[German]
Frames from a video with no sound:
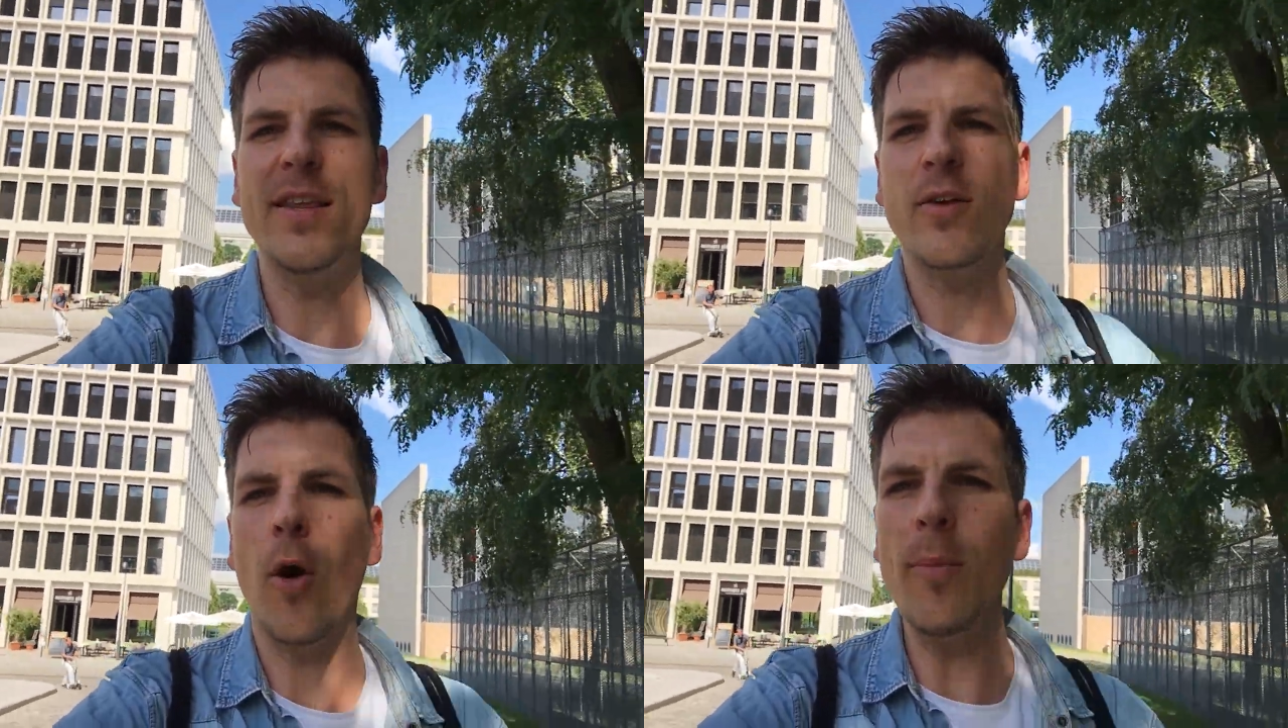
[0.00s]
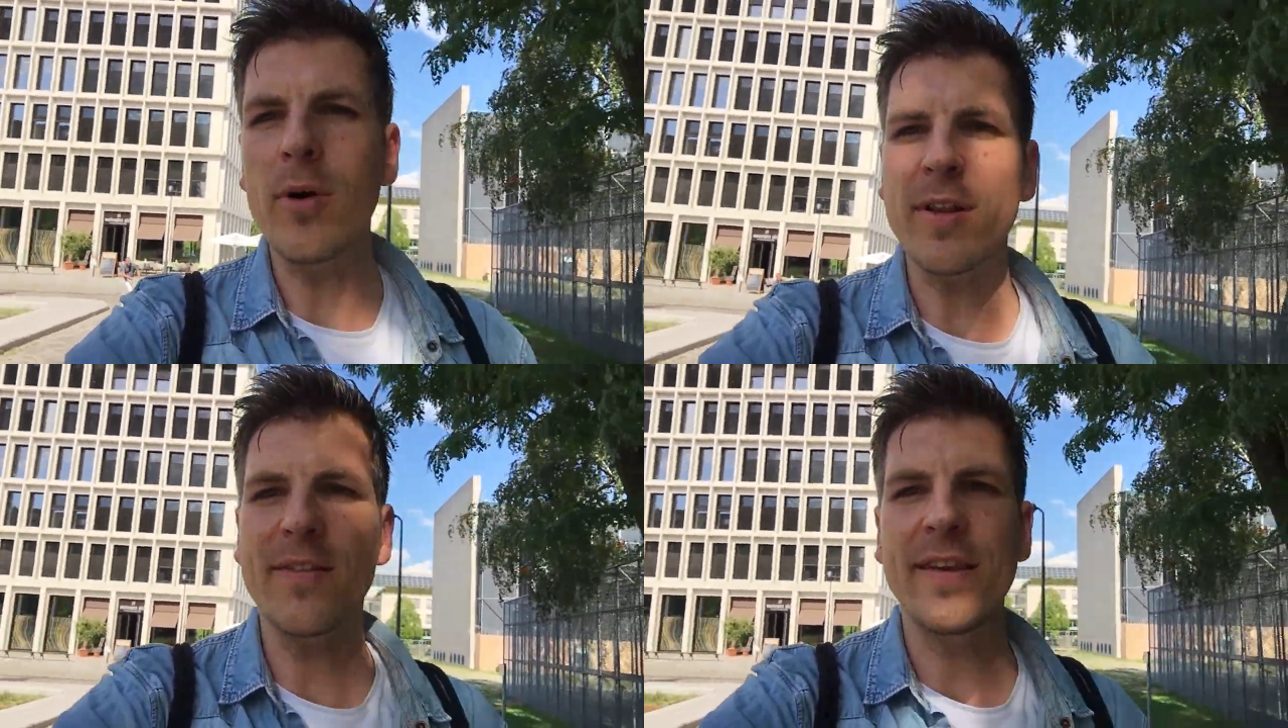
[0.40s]
Ich komme
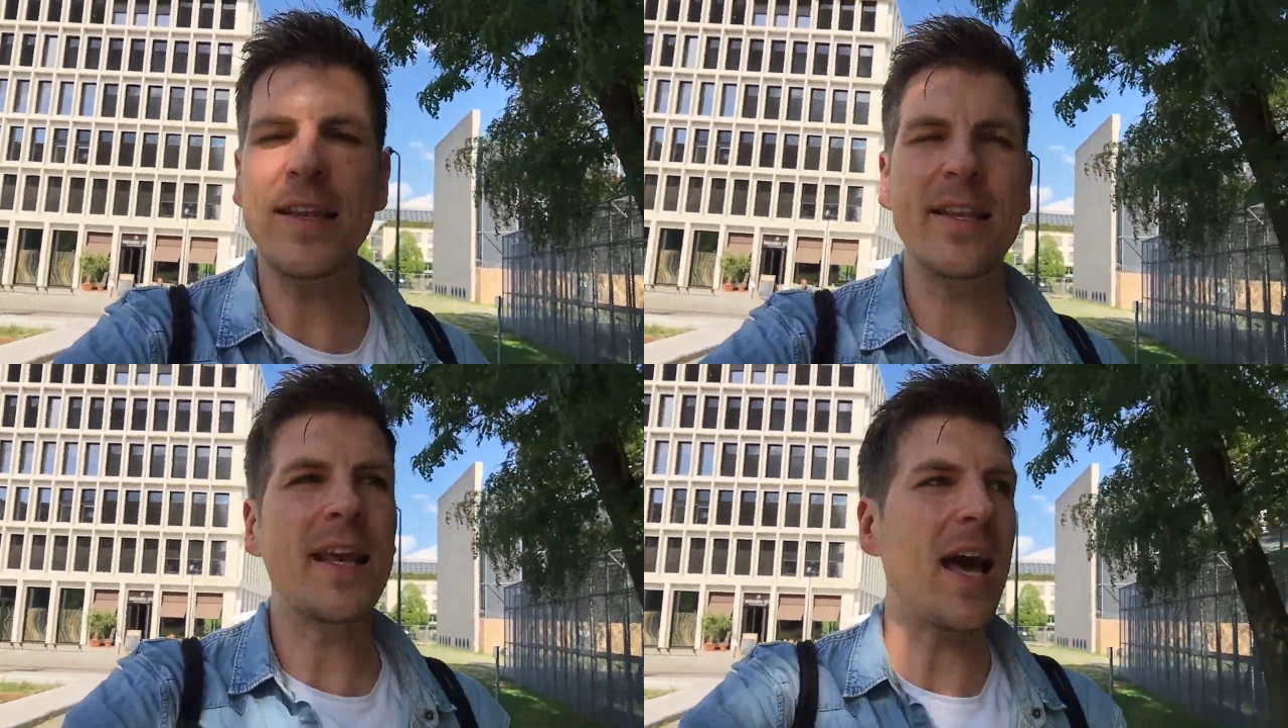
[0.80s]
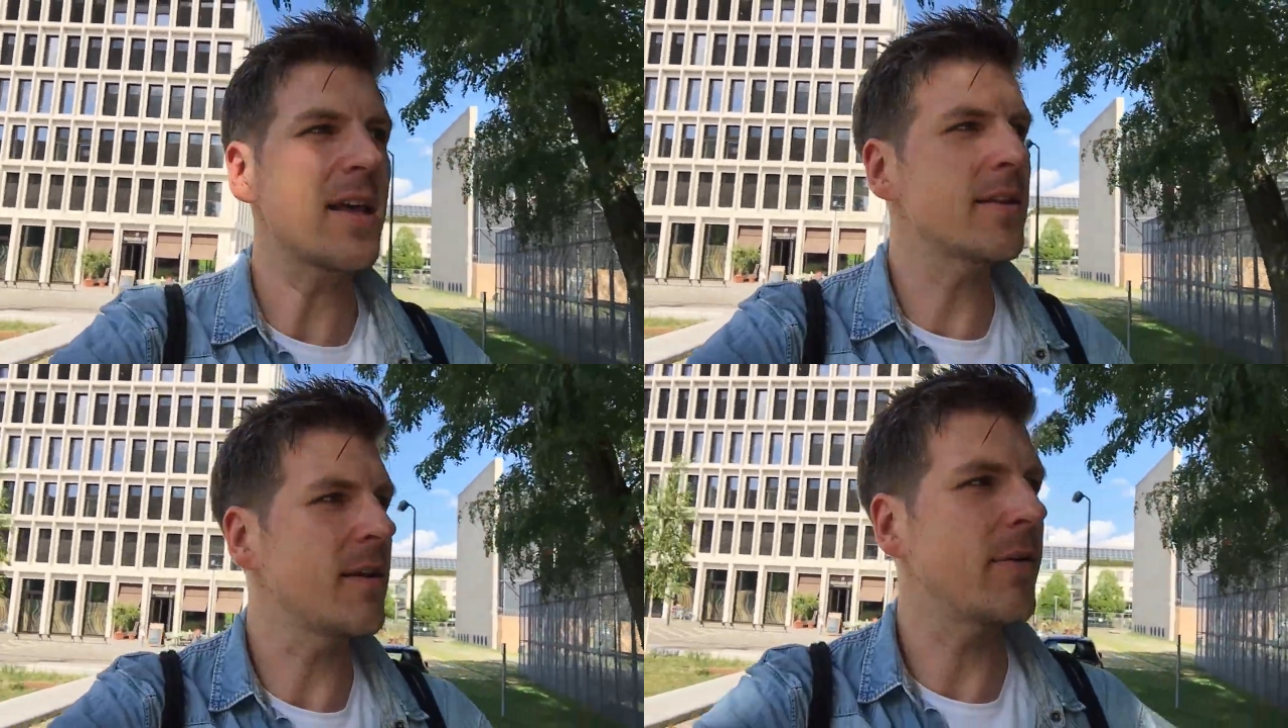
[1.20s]
auch tatsächlich
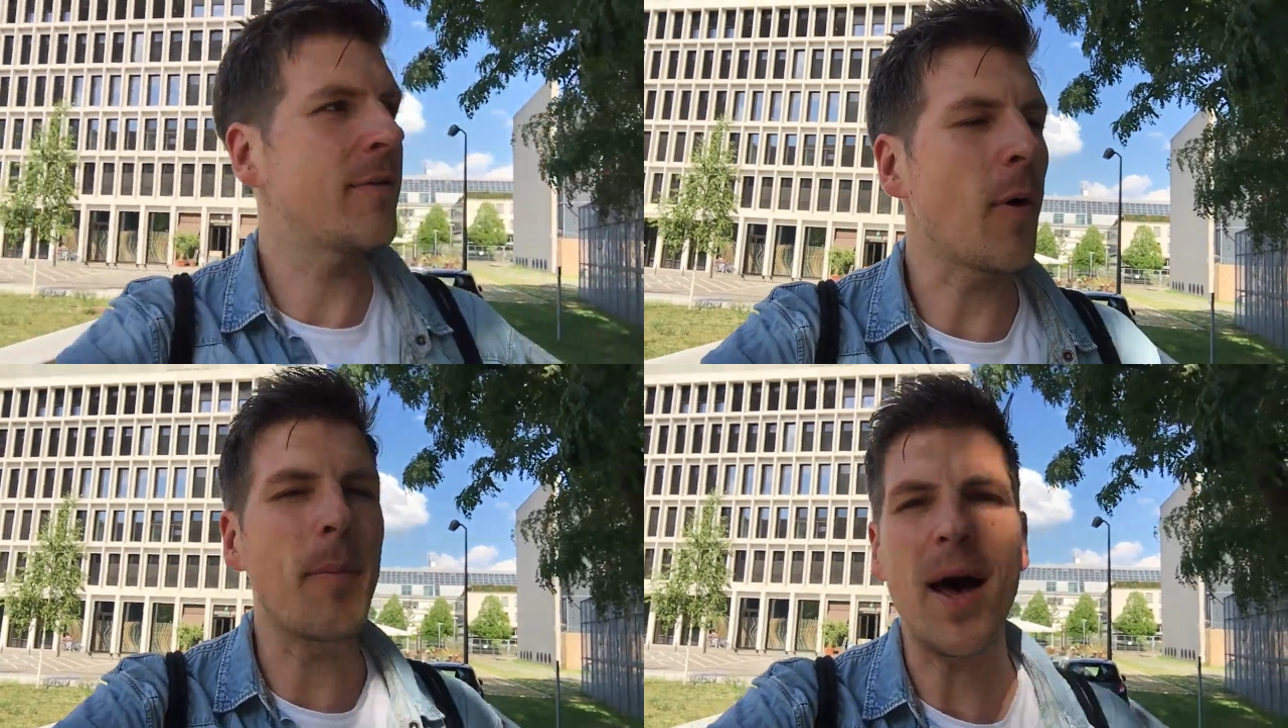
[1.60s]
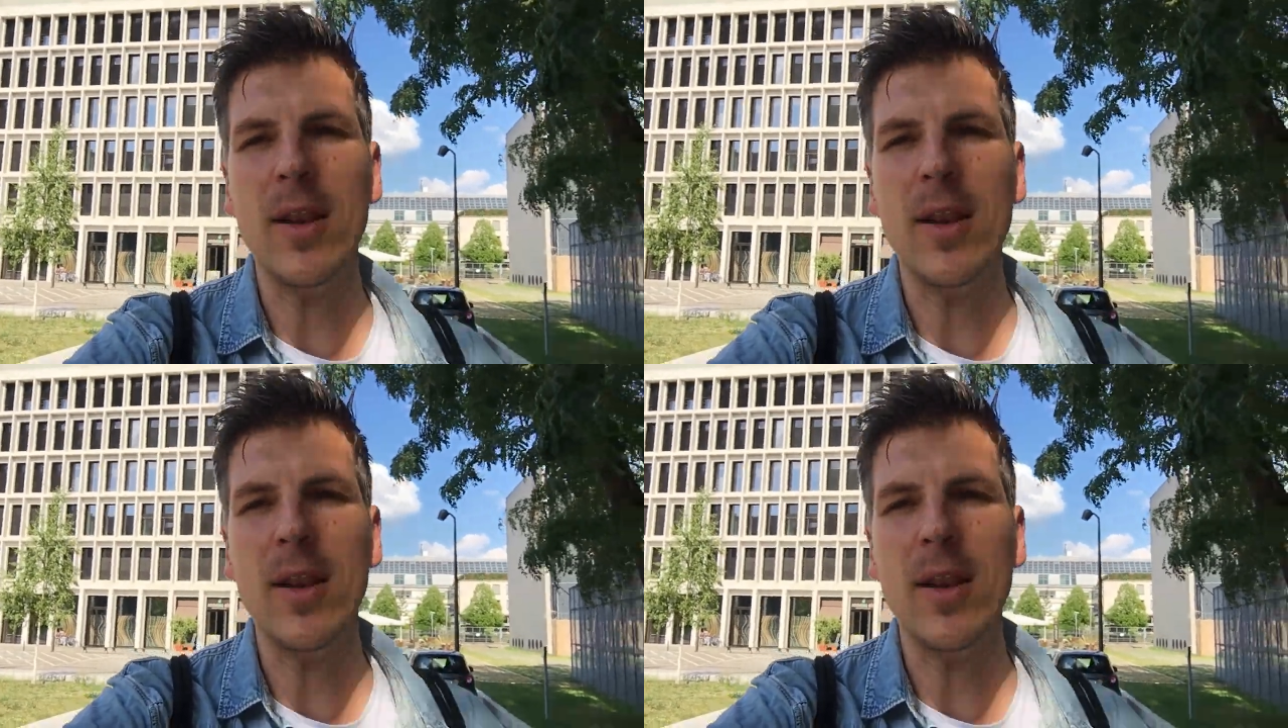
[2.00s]
gerade vom